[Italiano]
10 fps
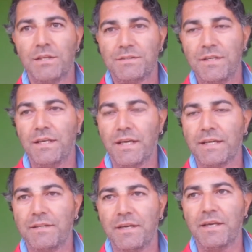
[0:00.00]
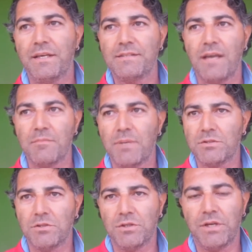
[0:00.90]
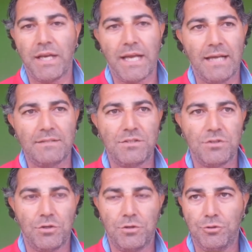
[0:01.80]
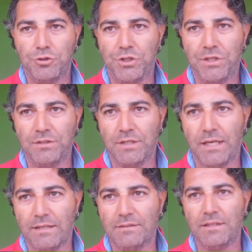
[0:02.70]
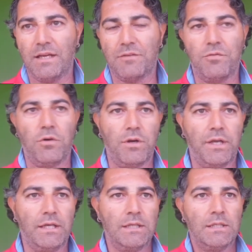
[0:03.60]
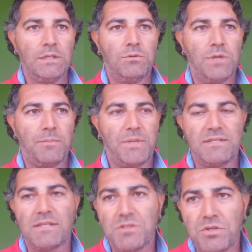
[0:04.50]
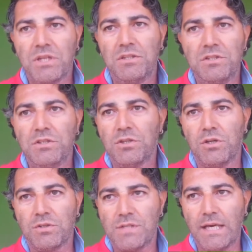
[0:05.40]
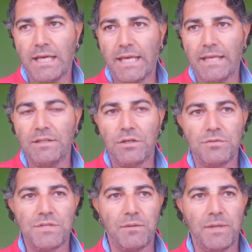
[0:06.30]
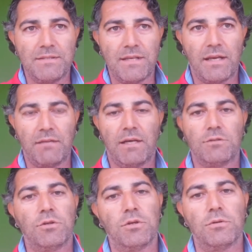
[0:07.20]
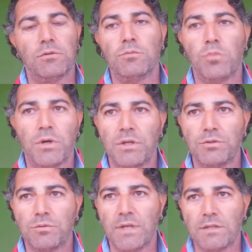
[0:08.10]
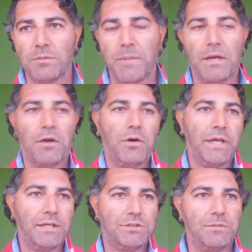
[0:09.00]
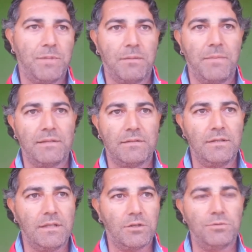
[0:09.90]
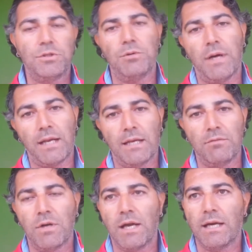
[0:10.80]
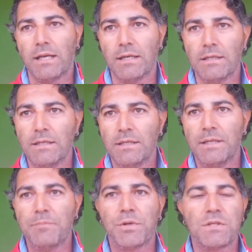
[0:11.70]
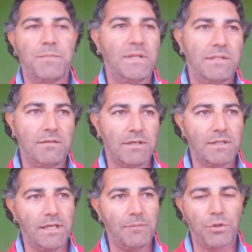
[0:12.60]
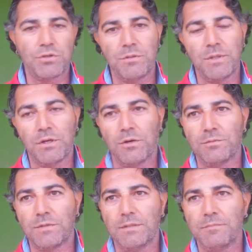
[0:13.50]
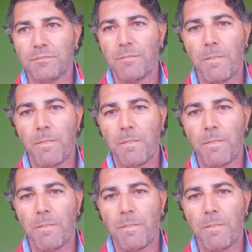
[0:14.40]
Sì, anche sabato i ragazzi sono riusciti a tirar fuori una prestazione dignitosa e di conseguenza è arrivato un buon risultato per noi che ci permette di continuare a lavorare in prospettiva dei prossimi incontri